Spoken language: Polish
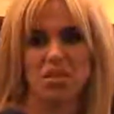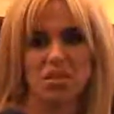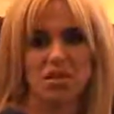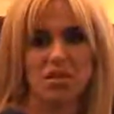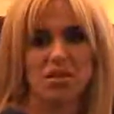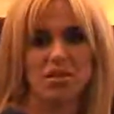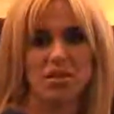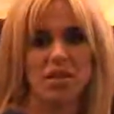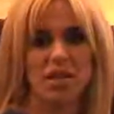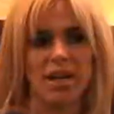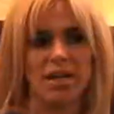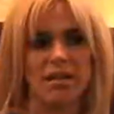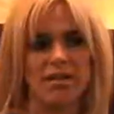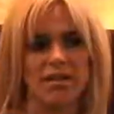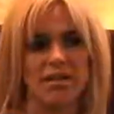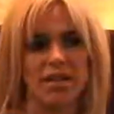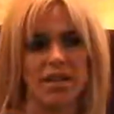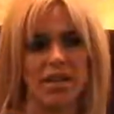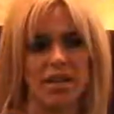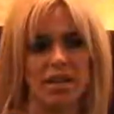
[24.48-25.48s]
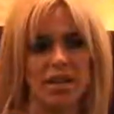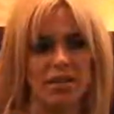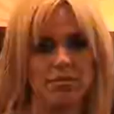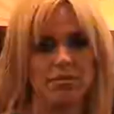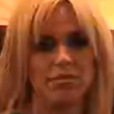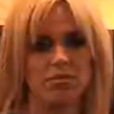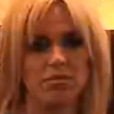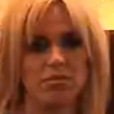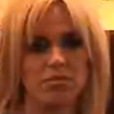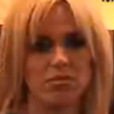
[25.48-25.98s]
Y, konkretnie
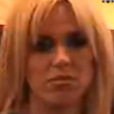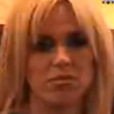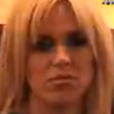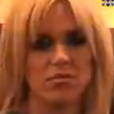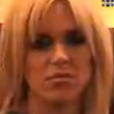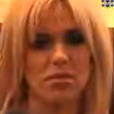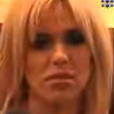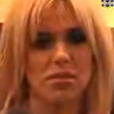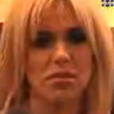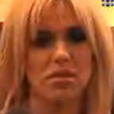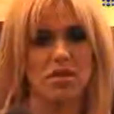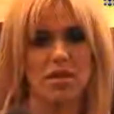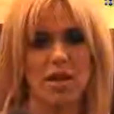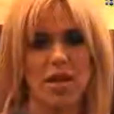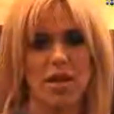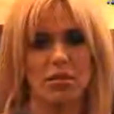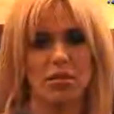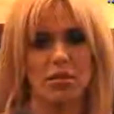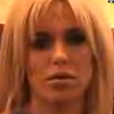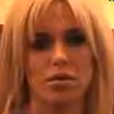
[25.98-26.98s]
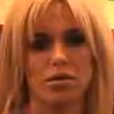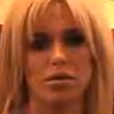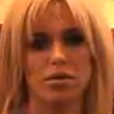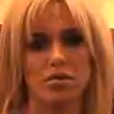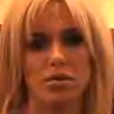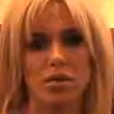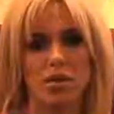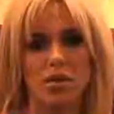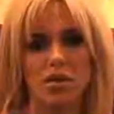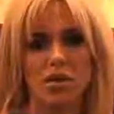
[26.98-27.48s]
do celu
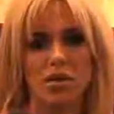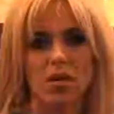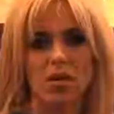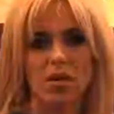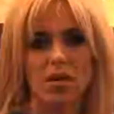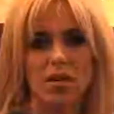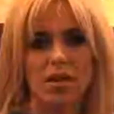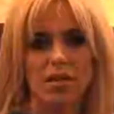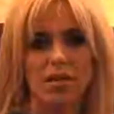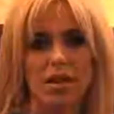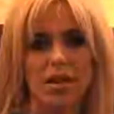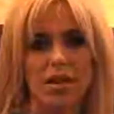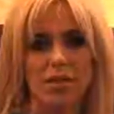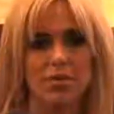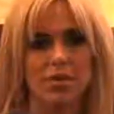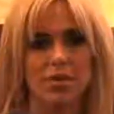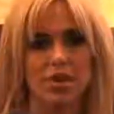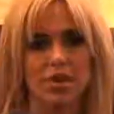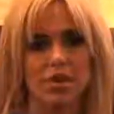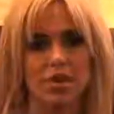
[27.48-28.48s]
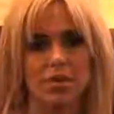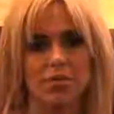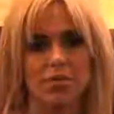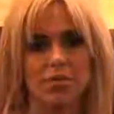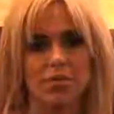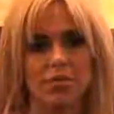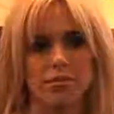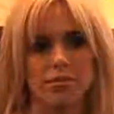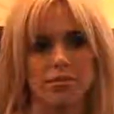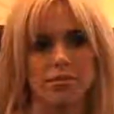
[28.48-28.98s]
i staram się
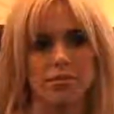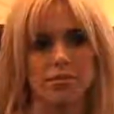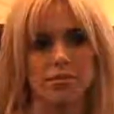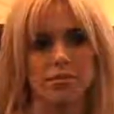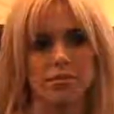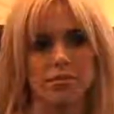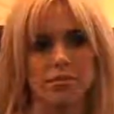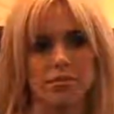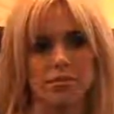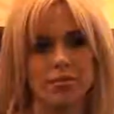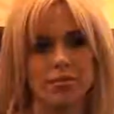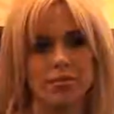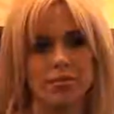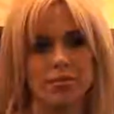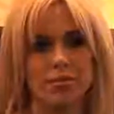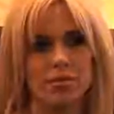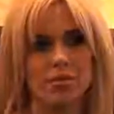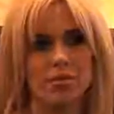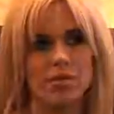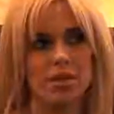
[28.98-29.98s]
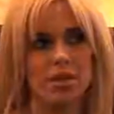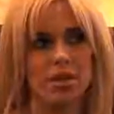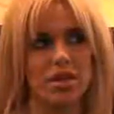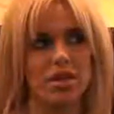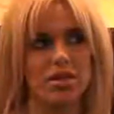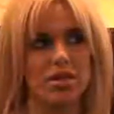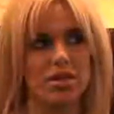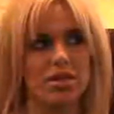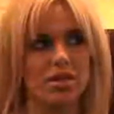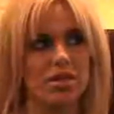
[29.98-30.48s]
mm,
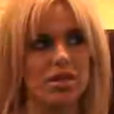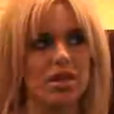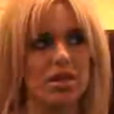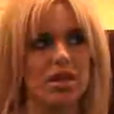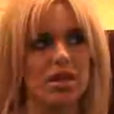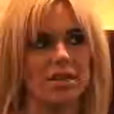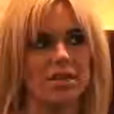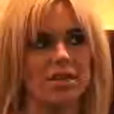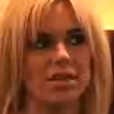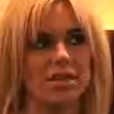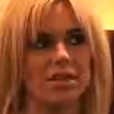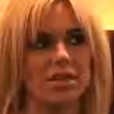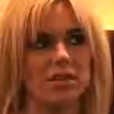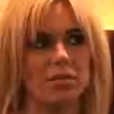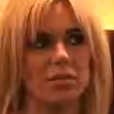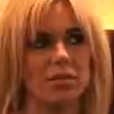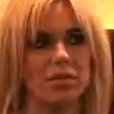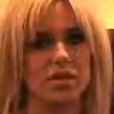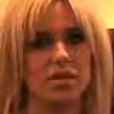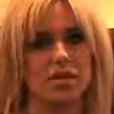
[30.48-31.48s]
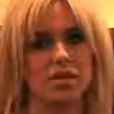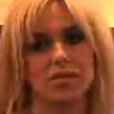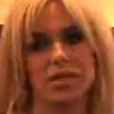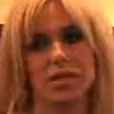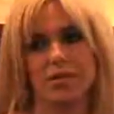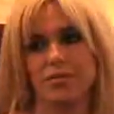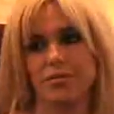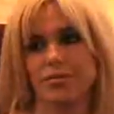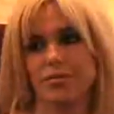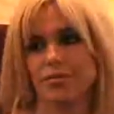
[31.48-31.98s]
myśleć i nakręcać
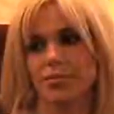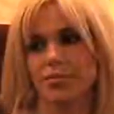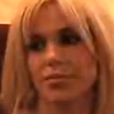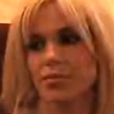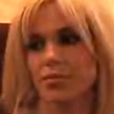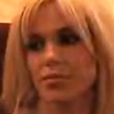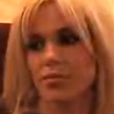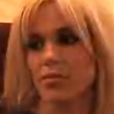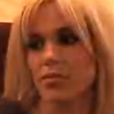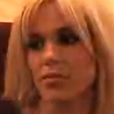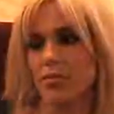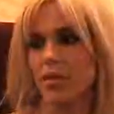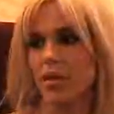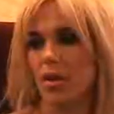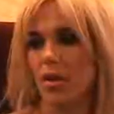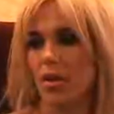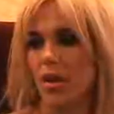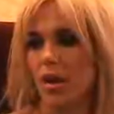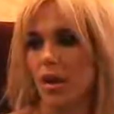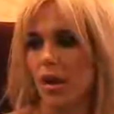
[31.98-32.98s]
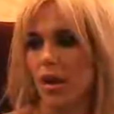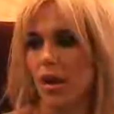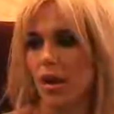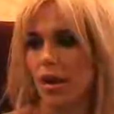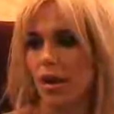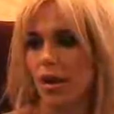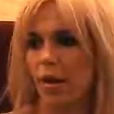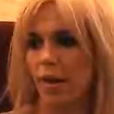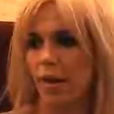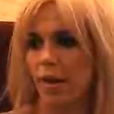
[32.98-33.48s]
pozytywnie. A nie, ma, nie
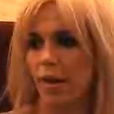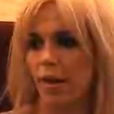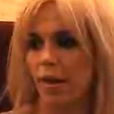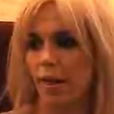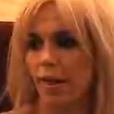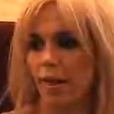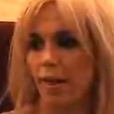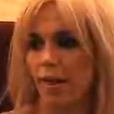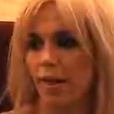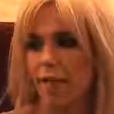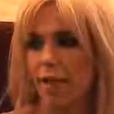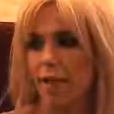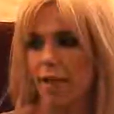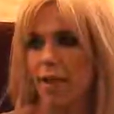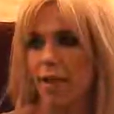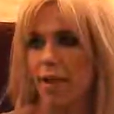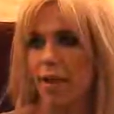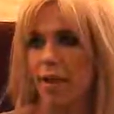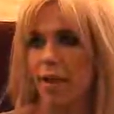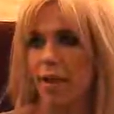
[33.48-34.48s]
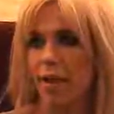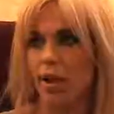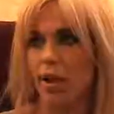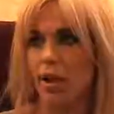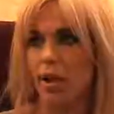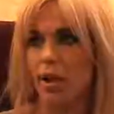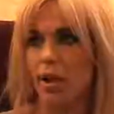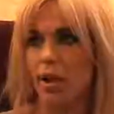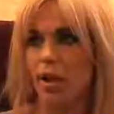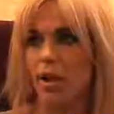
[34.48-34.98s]
masz takich myśli na przykład,
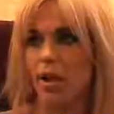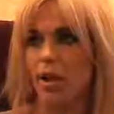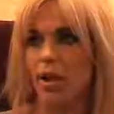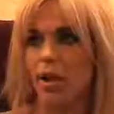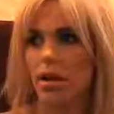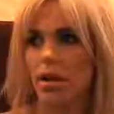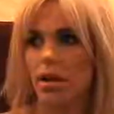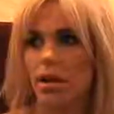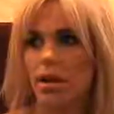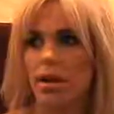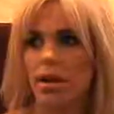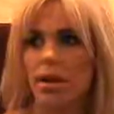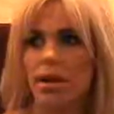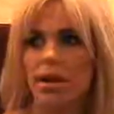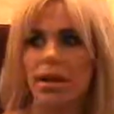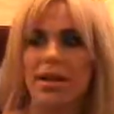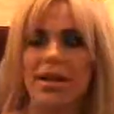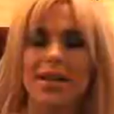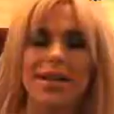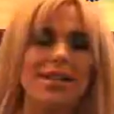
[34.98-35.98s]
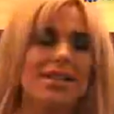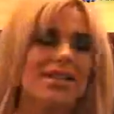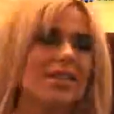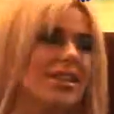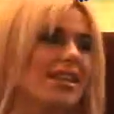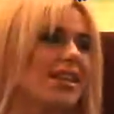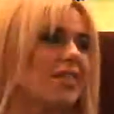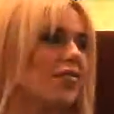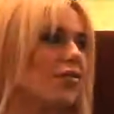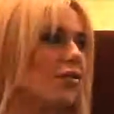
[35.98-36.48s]
czemu akurat nas to spotkało?
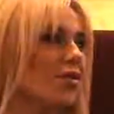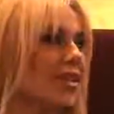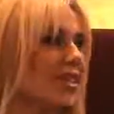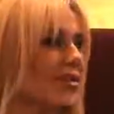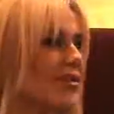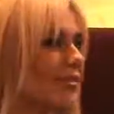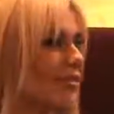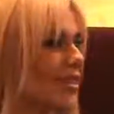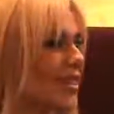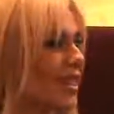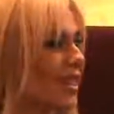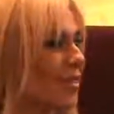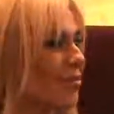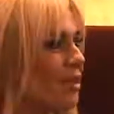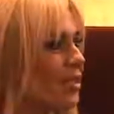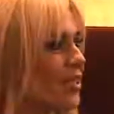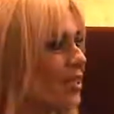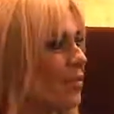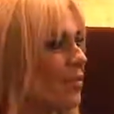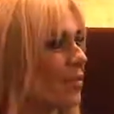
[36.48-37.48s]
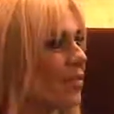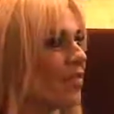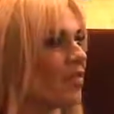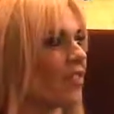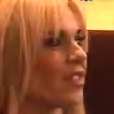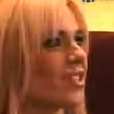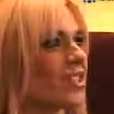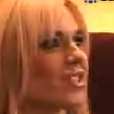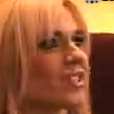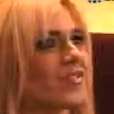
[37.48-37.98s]
Nie, ja w ogóle nie mam takich myśli,
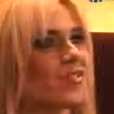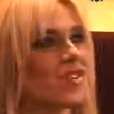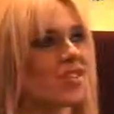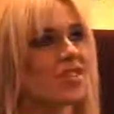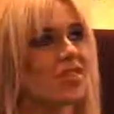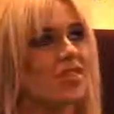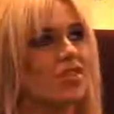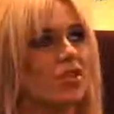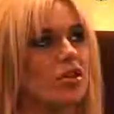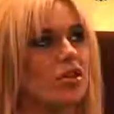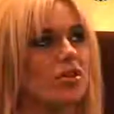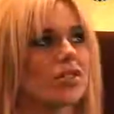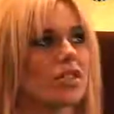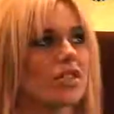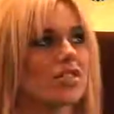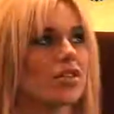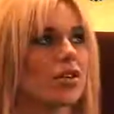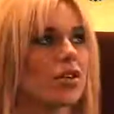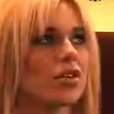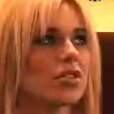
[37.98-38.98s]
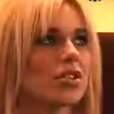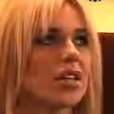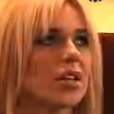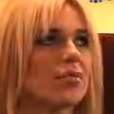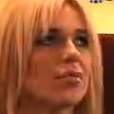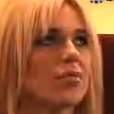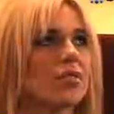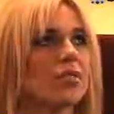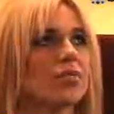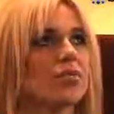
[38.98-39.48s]
ponieważ ja nie wierzę w to, że coś
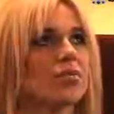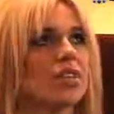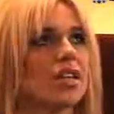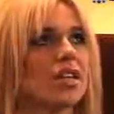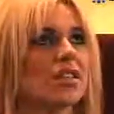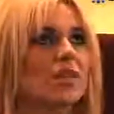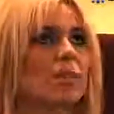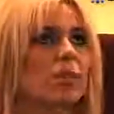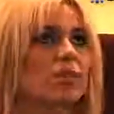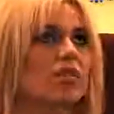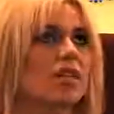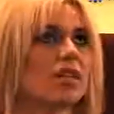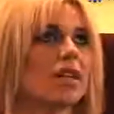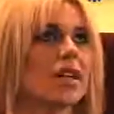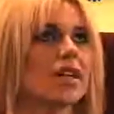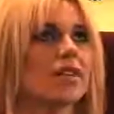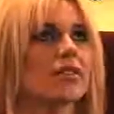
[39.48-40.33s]
tam e, mnie spotyka,